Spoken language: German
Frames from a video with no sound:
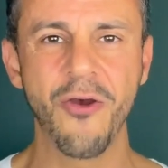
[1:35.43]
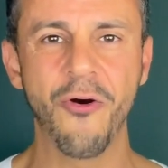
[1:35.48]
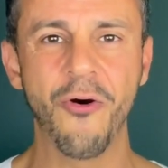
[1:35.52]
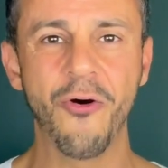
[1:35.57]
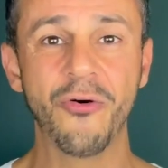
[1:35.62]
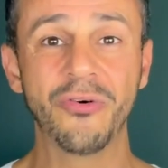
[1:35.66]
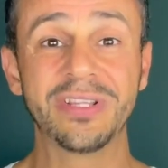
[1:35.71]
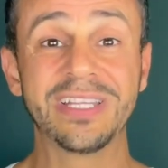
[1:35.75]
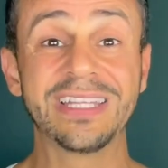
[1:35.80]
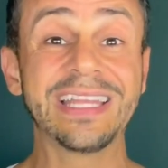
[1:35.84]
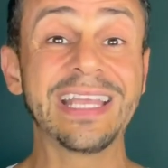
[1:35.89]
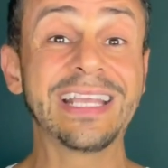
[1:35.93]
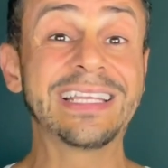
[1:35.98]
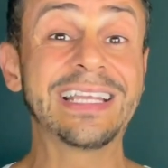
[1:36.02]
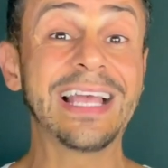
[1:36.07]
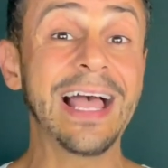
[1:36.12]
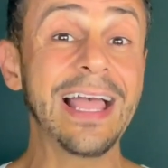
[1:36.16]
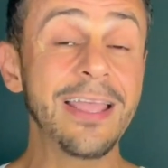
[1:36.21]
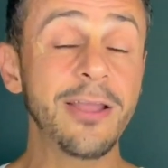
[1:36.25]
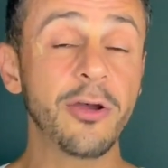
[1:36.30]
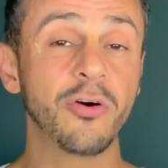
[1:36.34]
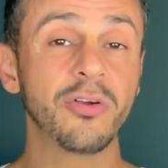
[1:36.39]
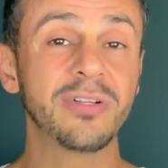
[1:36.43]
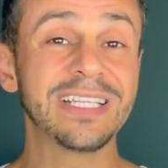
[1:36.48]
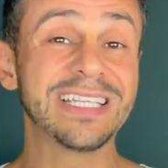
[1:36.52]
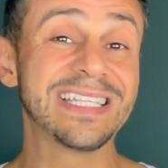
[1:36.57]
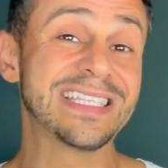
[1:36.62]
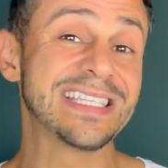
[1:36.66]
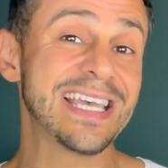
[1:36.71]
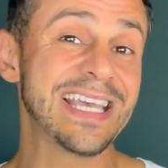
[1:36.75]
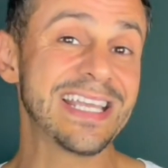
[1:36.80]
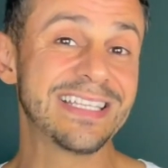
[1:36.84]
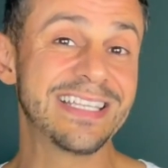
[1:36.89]
und der Chiron
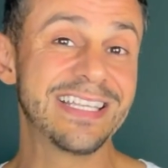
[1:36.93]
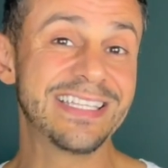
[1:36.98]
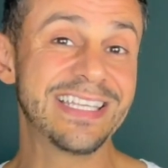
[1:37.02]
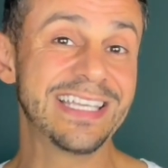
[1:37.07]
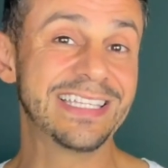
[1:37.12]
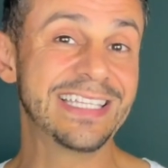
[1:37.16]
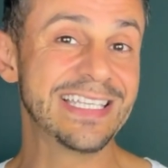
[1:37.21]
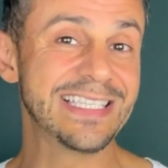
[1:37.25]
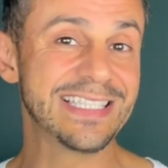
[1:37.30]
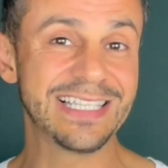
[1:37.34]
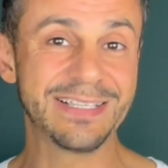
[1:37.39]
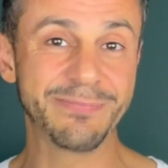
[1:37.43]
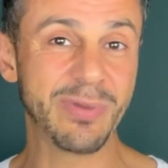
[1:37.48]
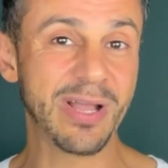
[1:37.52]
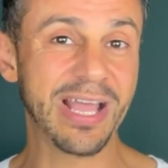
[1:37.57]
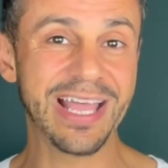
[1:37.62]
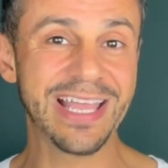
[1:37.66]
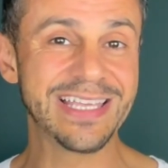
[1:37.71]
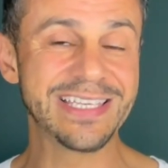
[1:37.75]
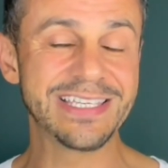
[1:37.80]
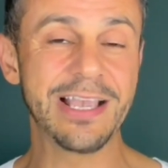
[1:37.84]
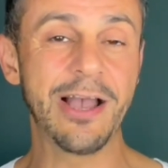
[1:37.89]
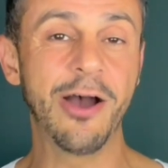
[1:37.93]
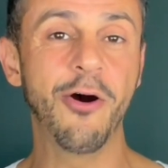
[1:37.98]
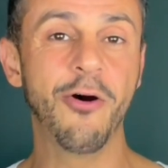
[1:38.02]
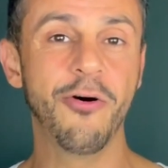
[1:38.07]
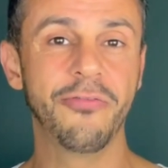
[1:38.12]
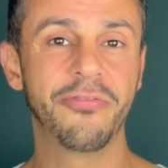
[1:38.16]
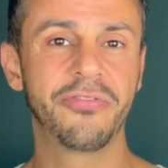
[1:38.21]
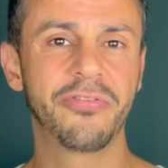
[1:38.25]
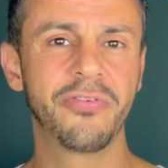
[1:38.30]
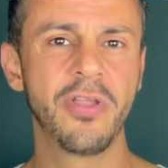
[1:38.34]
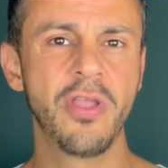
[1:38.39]
zeigt dir diesen Bereich
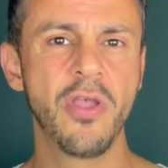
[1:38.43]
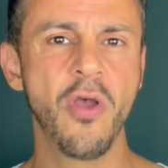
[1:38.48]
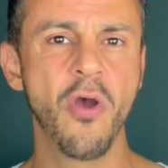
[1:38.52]
auf.